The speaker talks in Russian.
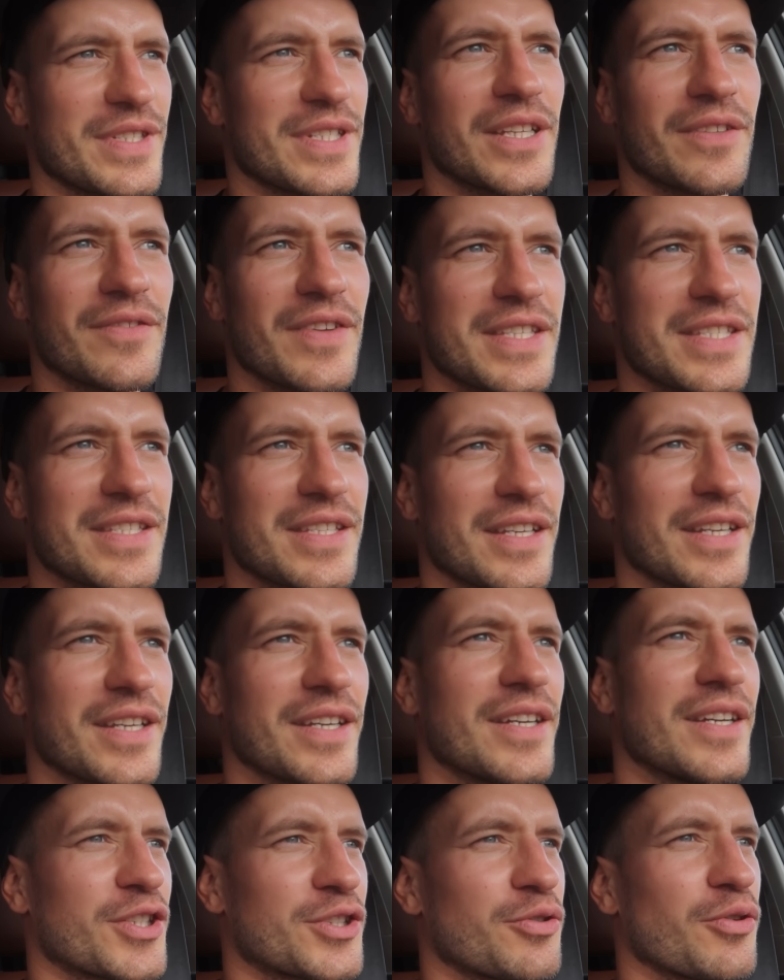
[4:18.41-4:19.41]

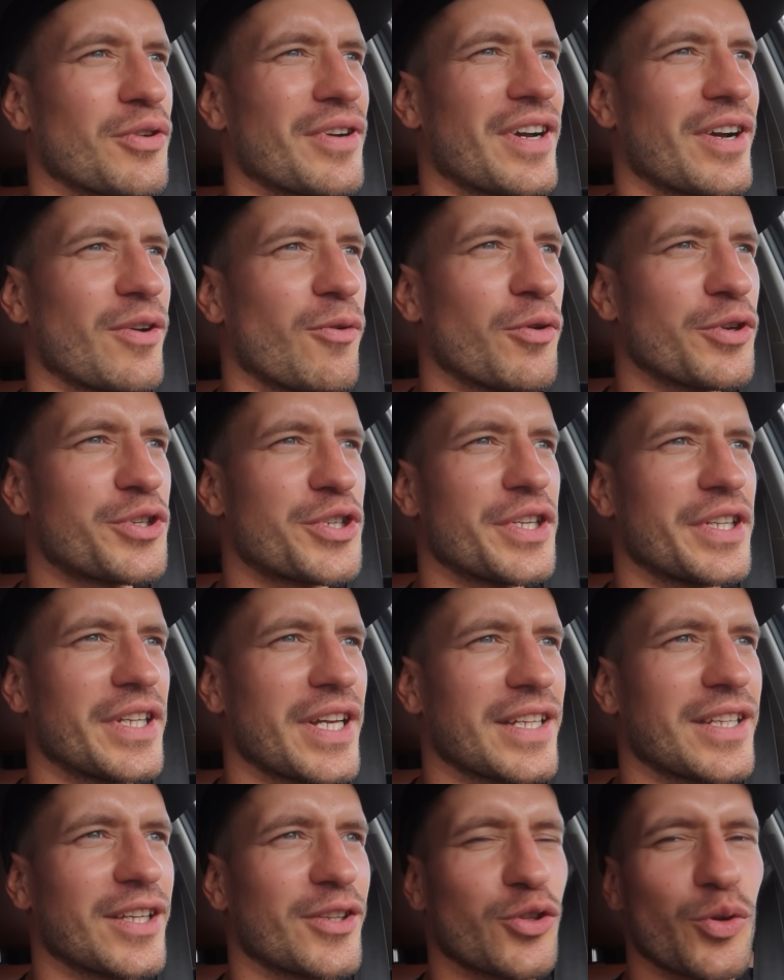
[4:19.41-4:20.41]
Соответственно, что очень
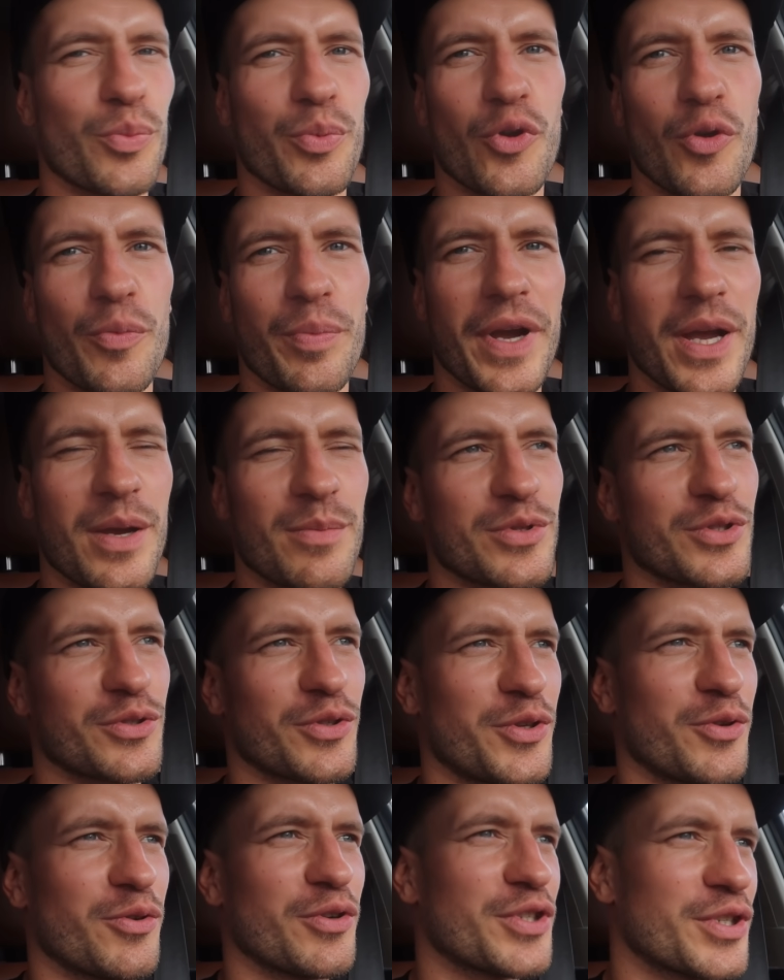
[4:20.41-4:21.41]
надо, то покупаем,
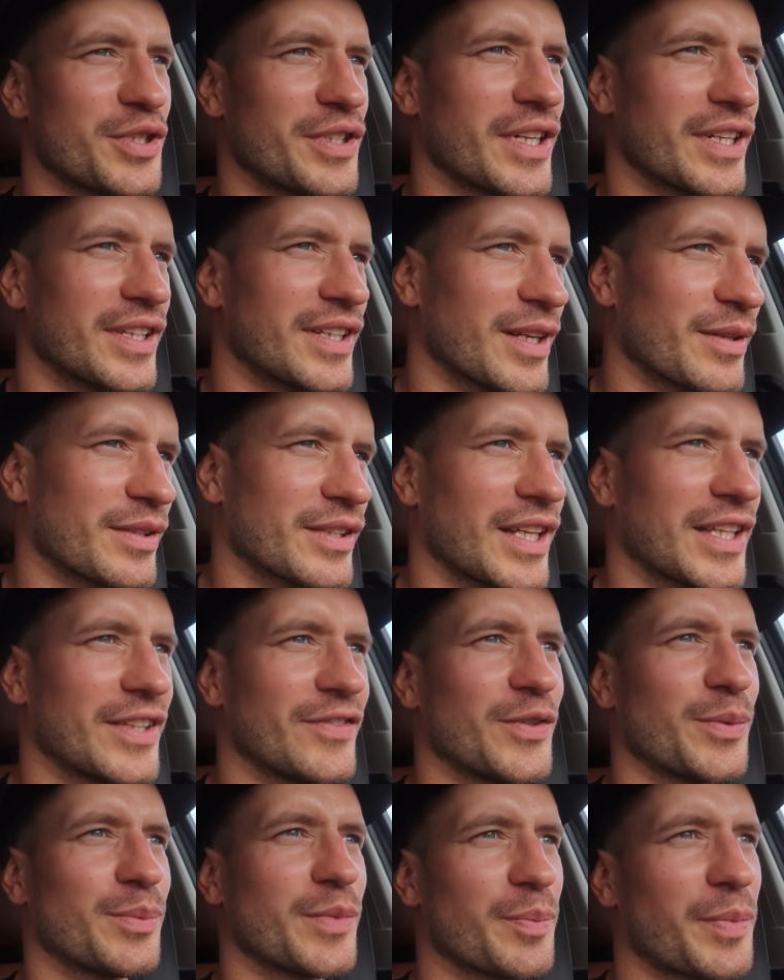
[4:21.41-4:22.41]
что не очень надо, откладываем
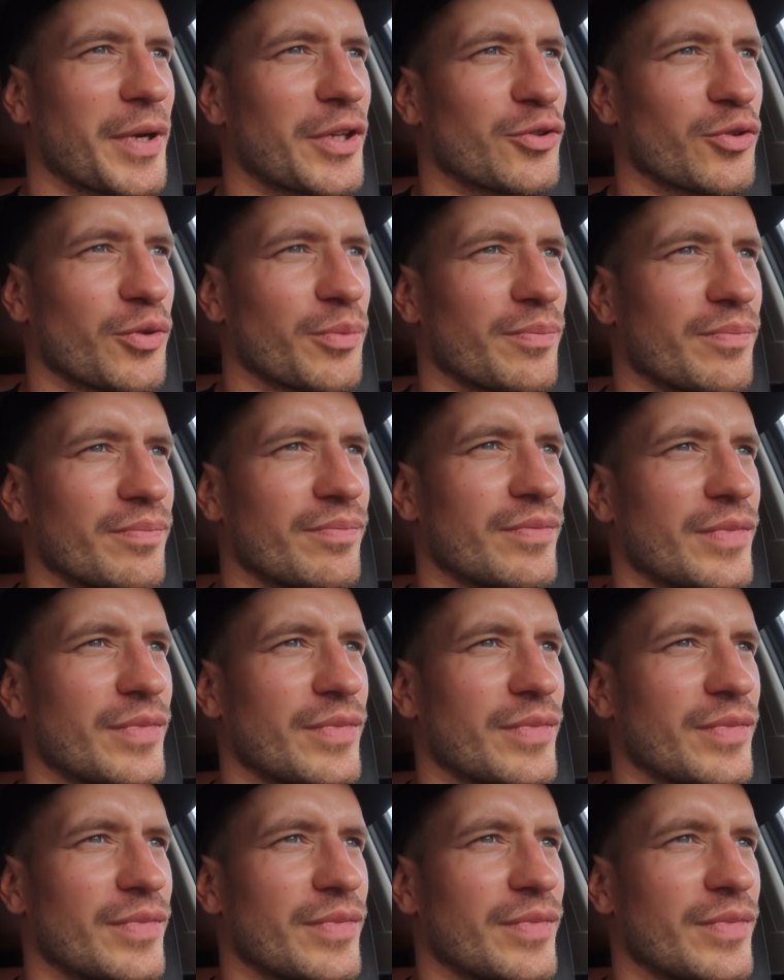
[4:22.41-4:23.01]
откладываем на потом.